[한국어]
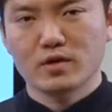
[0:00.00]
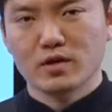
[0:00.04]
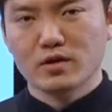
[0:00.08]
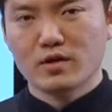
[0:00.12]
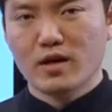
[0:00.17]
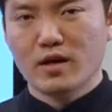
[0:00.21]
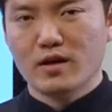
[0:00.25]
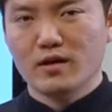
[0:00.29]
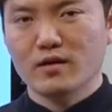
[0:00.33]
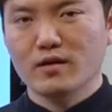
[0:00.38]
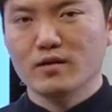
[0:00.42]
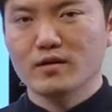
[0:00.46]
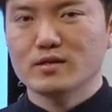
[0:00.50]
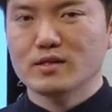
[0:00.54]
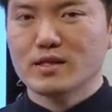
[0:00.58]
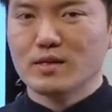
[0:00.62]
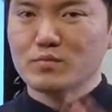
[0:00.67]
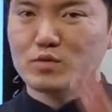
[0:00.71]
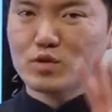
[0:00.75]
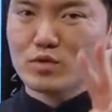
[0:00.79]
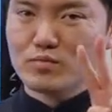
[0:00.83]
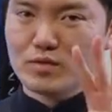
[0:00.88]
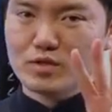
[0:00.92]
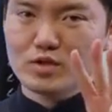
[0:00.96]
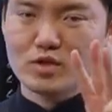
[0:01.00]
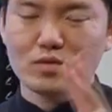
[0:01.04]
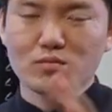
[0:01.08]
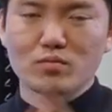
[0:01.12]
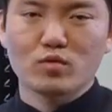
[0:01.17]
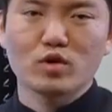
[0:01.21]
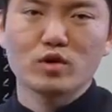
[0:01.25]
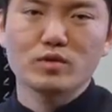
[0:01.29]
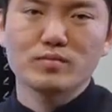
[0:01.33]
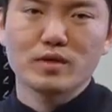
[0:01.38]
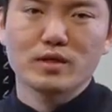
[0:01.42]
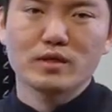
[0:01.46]
오케이. 3점 만점
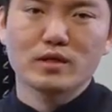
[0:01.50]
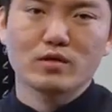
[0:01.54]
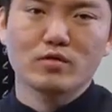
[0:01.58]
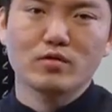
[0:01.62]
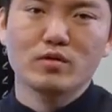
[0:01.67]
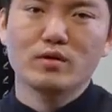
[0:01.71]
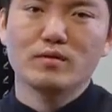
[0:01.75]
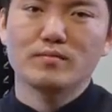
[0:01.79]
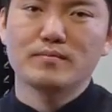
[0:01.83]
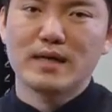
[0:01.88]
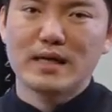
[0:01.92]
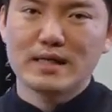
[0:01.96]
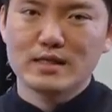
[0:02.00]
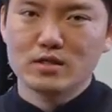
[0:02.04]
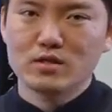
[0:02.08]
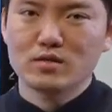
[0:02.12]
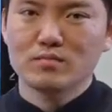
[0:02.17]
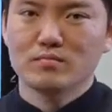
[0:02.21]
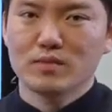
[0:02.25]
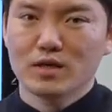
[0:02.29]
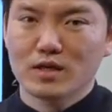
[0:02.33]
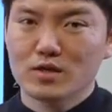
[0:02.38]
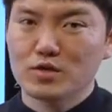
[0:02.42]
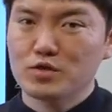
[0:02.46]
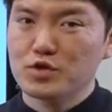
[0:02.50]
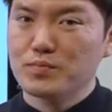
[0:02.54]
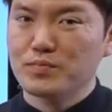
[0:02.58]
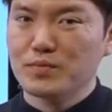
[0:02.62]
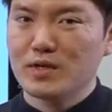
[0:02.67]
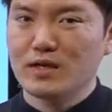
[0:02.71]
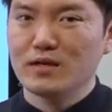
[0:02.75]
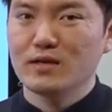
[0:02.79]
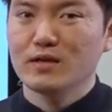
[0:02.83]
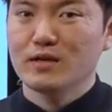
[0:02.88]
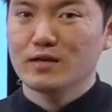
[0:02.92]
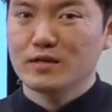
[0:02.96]
머리미 한다고요? 만점 받기
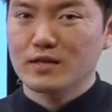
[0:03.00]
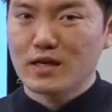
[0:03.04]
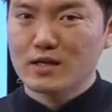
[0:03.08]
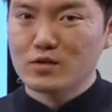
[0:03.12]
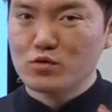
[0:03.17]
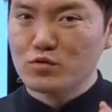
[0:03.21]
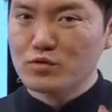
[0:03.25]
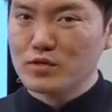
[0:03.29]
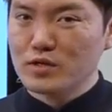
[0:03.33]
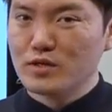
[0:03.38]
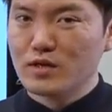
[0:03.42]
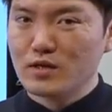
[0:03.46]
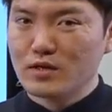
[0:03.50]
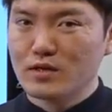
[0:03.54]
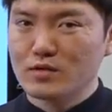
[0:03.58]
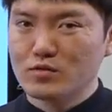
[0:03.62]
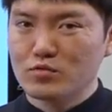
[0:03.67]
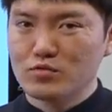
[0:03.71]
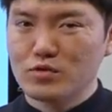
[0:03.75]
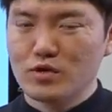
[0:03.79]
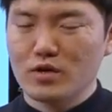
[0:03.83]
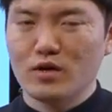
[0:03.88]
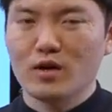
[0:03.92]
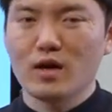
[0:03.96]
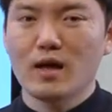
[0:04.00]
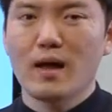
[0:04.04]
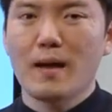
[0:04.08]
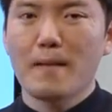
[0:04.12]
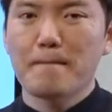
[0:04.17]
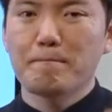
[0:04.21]
쉽다. 계속 생각해 두세요.